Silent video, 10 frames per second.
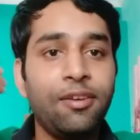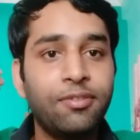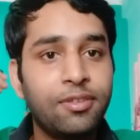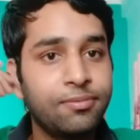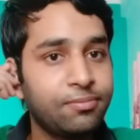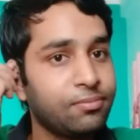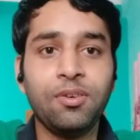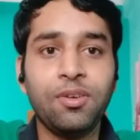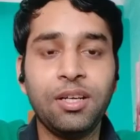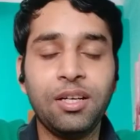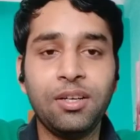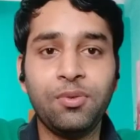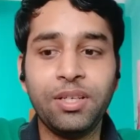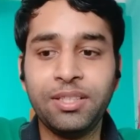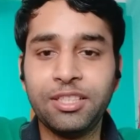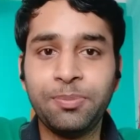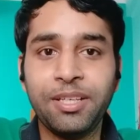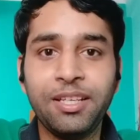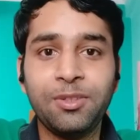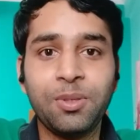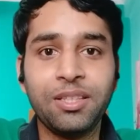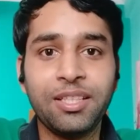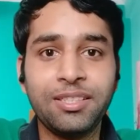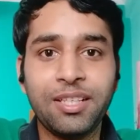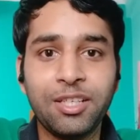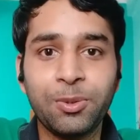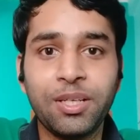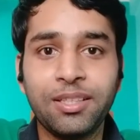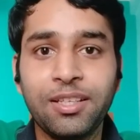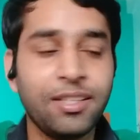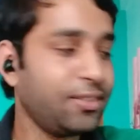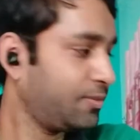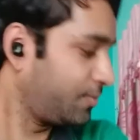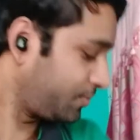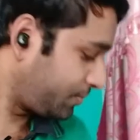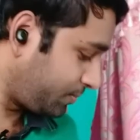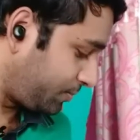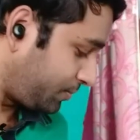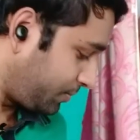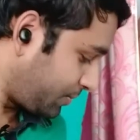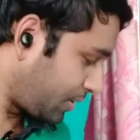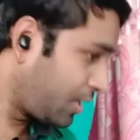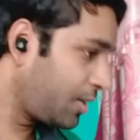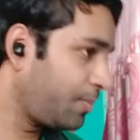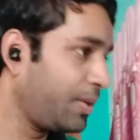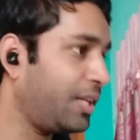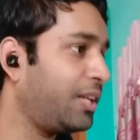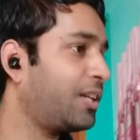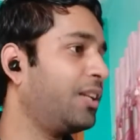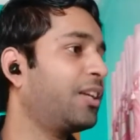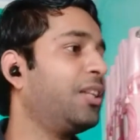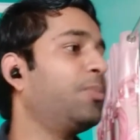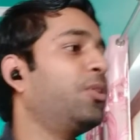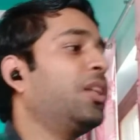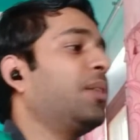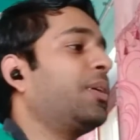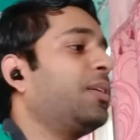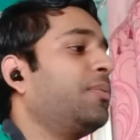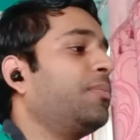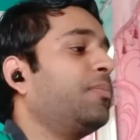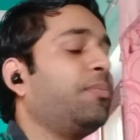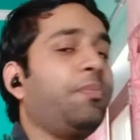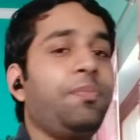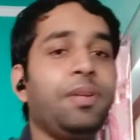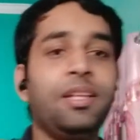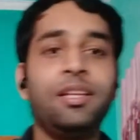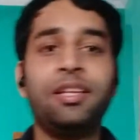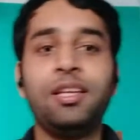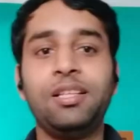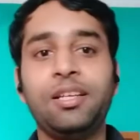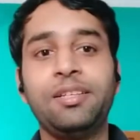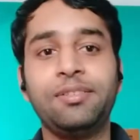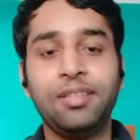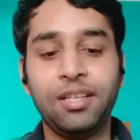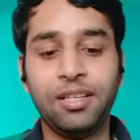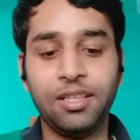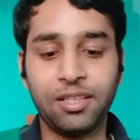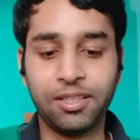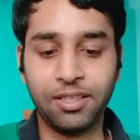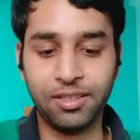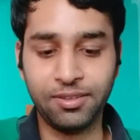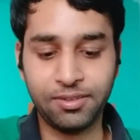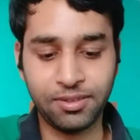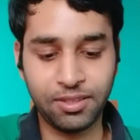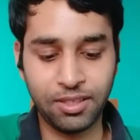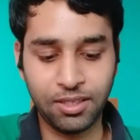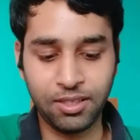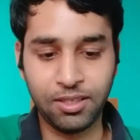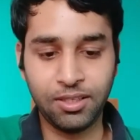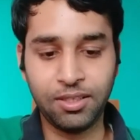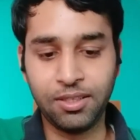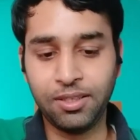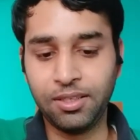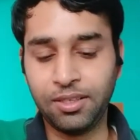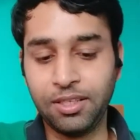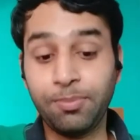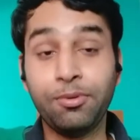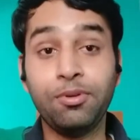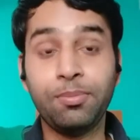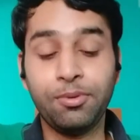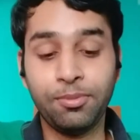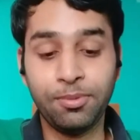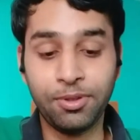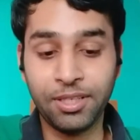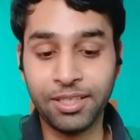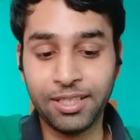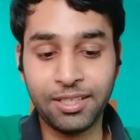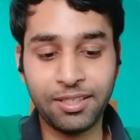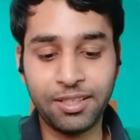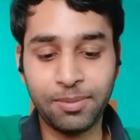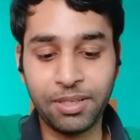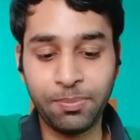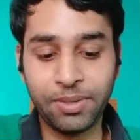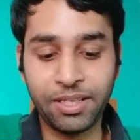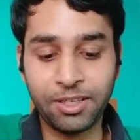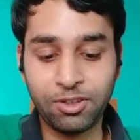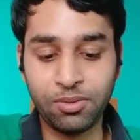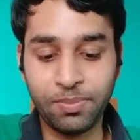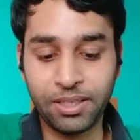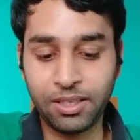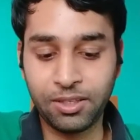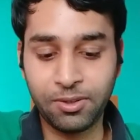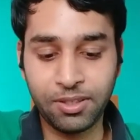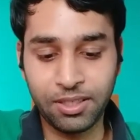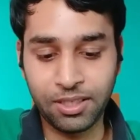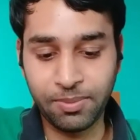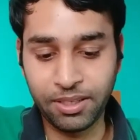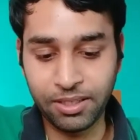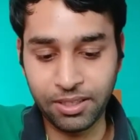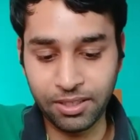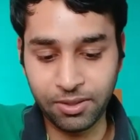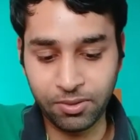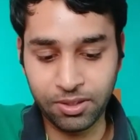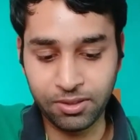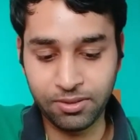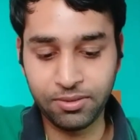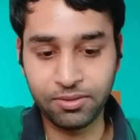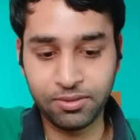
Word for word: लेफ्ट वन टच पे ही तुरंत ही स्टार्ट हो जाते हैं पेयरिंग करने के लिए बोल रहे हैं भाई पेयरिंग किया जाए आइए देखते हैं ये पू पू बोल रहे हैं कि भाई पेयर करो पेयर करो ठीक है भाई कर रहे रुक जाओ